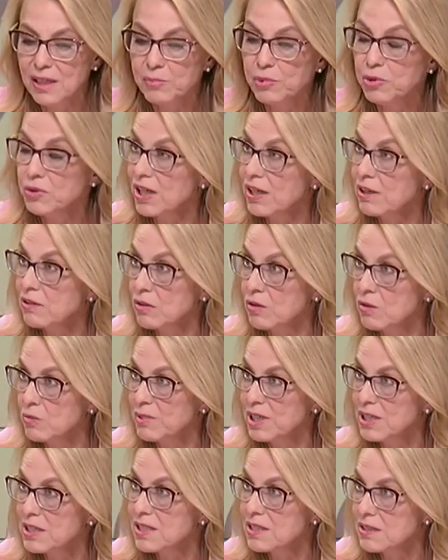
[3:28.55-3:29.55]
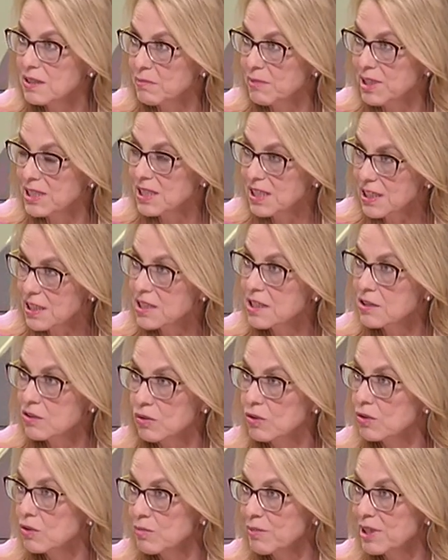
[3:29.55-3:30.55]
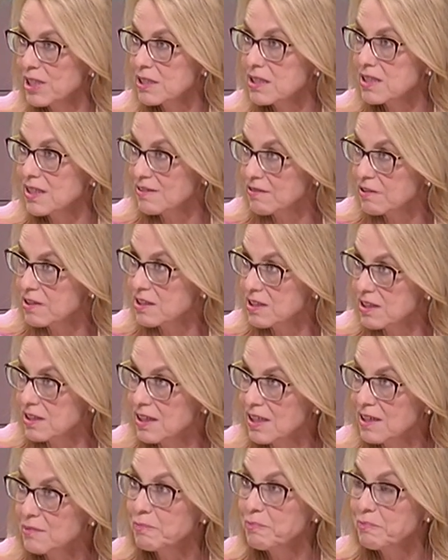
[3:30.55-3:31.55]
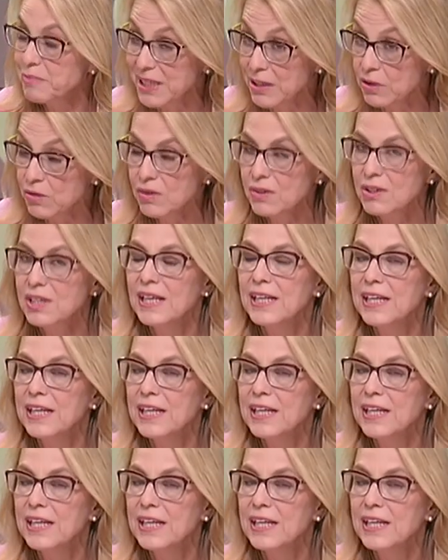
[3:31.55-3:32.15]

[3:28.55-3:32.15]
el proyecto con más éxito o más necesidad, pero